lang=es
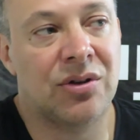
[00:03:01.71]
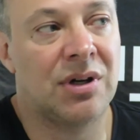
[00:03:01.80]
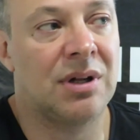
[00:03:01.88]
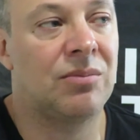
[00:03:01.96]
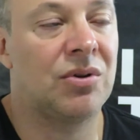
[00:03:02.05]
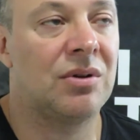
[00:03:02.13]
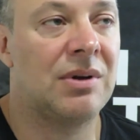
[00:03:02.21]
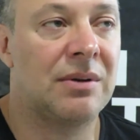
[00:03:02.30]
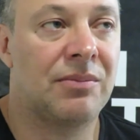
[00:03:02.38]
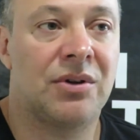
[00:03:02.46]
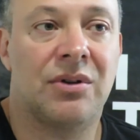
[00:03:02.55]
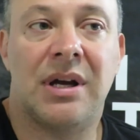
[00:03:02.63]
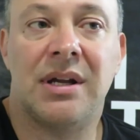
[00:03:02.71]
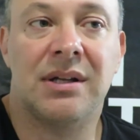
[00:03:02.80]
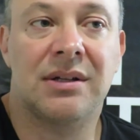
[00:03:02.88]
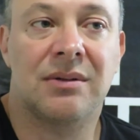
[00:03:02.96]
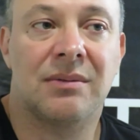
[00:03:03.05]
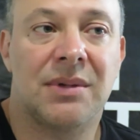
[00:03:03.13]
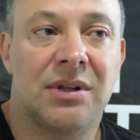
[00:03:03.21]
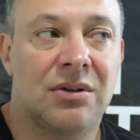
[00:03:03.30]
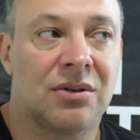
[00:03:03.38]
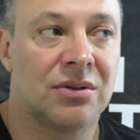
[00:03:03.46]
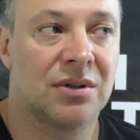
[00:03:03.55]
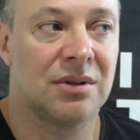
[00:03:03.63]
yo ahora puedo ver, pero ahí en ese
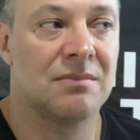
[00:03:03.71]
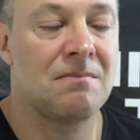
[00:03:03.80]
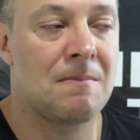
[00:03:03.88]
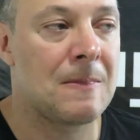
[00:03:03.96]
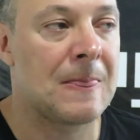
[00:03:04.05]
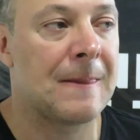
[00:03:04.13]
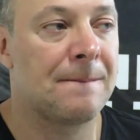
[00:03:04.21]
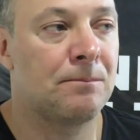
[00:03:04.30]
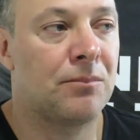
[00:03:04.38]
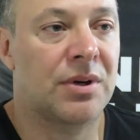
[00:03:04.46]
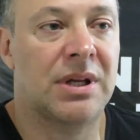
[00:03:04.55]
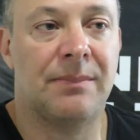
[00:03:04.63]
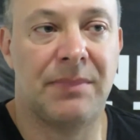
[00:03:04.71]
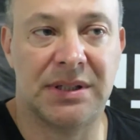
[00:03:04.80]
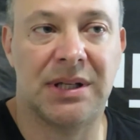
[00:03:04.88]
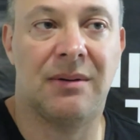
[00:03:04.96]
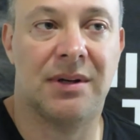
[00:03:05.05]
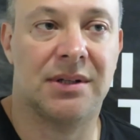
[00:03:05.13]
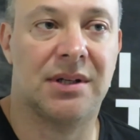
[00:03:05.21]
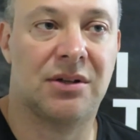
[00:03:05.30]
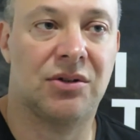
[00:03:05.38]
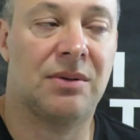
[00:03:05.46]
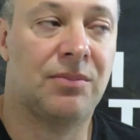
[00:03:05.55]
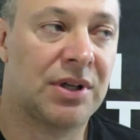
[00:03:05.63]
momento, ¿por qué pasaban esas
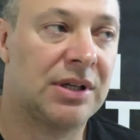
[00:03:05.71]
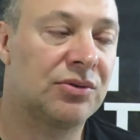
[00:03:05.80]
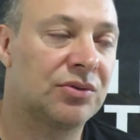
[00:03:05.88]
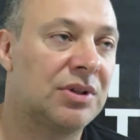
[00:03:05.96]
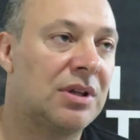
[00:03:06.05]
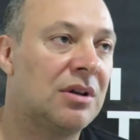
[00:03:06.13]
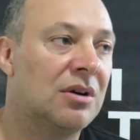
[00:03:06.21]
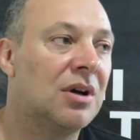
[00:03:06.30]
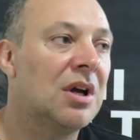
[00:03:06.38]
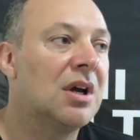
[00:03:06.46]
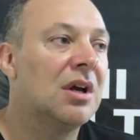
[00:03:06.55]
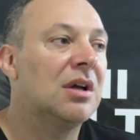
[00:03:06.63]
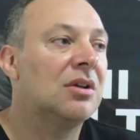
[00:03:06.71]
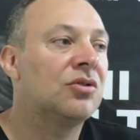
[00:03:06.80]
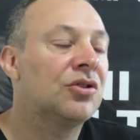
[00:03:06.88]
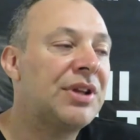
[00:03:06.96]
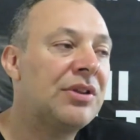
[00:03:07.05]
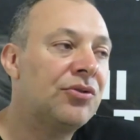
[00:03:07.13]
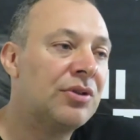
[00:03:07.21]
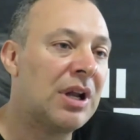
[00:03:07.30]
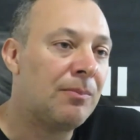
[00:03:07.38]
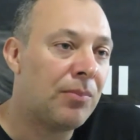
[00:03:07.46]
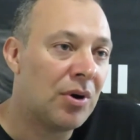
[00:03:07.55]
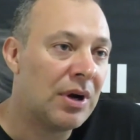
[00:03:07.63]
cosas? ¿Por qué sucedió? No tanto
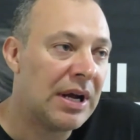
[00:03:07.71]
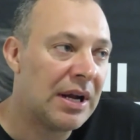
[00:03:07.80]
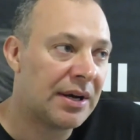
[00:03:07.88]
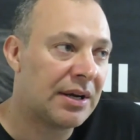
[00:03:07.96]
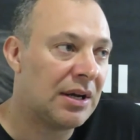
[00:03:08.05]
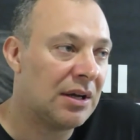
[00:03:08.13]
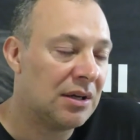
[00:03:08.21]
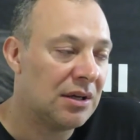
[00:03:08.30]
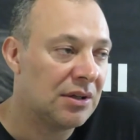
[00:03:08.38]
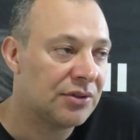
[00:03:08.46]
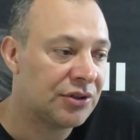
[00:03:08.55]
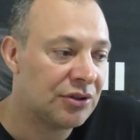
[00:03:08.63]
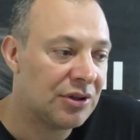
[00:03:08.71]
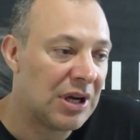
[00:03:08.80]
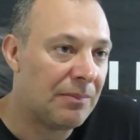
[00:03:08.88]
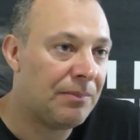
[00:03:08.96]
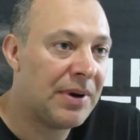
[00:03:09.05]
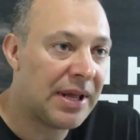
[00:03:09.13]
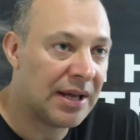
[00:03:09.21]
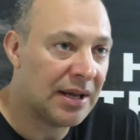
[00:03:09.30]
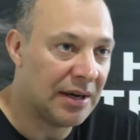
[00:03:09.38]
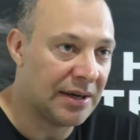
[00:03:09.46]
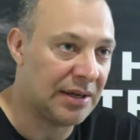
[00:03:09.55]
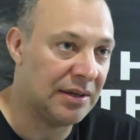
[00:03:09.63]
la posguerra, sino la
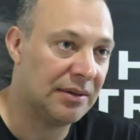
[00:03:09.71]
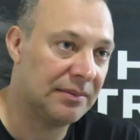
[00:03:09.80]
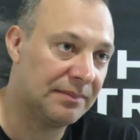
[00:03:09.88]
preguerra.